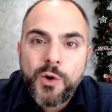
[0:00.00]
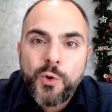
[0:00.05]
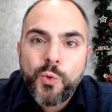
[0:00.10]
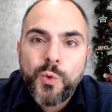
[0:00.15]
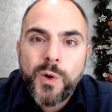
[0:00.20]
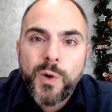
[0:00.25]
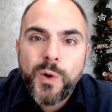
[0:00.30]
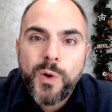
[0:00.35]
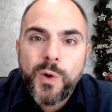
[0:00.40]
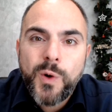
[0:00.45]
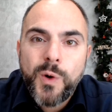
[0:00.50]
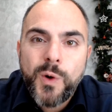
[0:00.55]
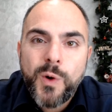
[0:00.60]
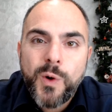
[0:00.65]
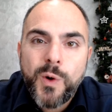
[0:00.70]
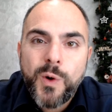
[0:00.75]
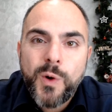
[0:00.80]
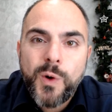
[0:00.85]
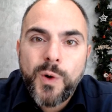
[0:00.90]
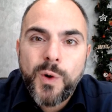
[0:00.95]

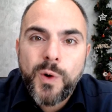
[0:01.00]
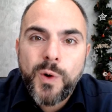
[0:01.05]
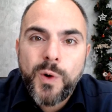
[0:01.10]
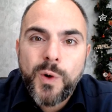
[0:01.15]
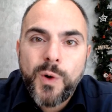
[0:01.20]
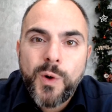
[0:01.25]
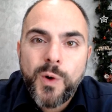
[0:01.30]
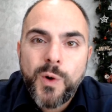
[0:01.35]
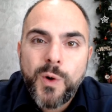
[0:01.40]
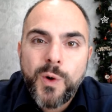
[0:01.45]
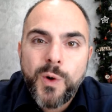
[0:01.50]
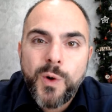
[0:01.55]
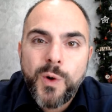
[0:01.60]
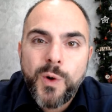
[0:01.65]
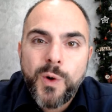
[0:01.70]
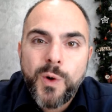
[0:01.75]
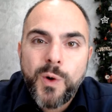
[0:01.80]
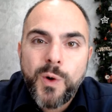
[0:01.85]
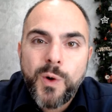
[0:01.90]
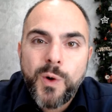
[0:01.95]
quando eh,
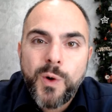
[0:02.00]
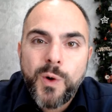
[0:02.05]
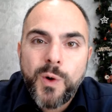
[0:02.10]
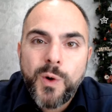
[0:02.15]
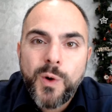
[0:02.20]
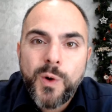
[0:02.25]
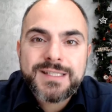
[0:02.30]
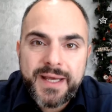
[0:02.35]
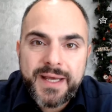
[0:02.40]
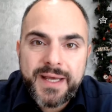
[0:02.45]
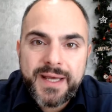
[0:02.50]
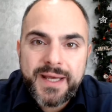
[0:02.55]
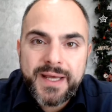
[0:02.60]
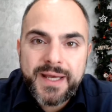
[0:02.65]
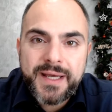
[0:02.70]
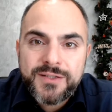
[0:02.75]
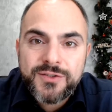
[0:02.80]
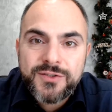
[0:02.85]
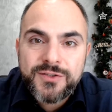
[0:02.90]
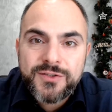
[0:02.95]
l'intenzione
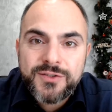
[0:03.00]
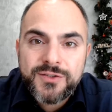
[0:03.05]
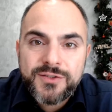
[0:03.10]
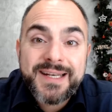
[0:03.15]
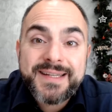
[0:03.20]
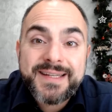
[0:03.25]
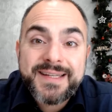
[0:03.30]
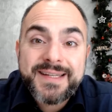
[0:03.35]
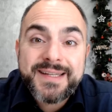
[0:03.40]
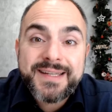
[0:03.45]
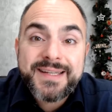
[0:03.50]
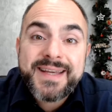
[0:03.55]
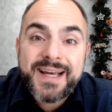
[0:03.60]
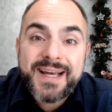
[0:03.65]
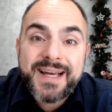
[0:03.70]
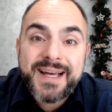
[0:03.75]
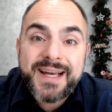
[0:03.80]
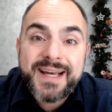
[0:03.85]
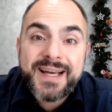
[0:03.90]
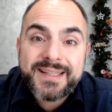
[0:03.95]
non è
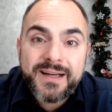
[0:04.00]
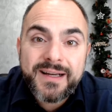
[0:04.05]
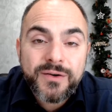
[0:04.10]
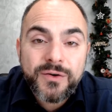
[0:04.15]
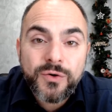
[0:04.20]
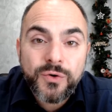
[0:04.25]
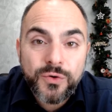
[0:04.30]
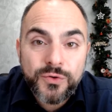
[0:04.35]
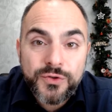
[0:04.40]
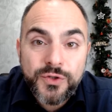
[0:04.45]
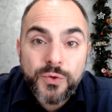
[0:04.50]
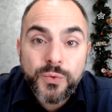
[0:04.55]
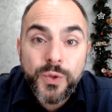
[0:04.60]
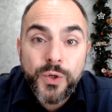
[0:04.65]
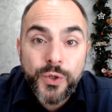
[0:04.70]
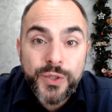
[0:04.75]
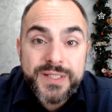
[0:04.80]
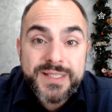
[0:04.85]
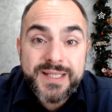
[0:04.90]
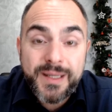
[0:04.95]
allineata con
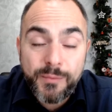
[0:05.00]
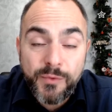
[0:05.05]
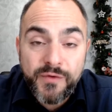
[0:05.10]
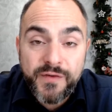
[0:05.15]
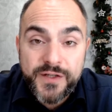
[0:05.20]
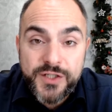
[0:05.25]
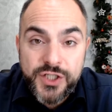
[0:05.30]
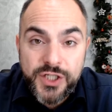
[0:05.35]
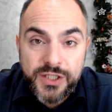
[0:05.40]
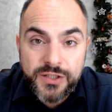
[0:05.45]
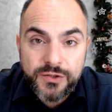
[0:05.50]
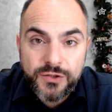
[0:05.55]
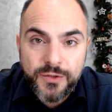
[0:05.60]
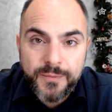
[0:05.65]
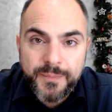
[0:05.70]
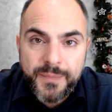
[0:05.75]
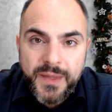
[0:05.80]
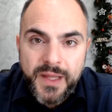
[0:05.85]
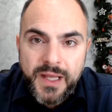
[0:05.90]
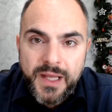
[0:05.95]
quello che stiamo
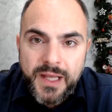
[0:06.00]
facendo.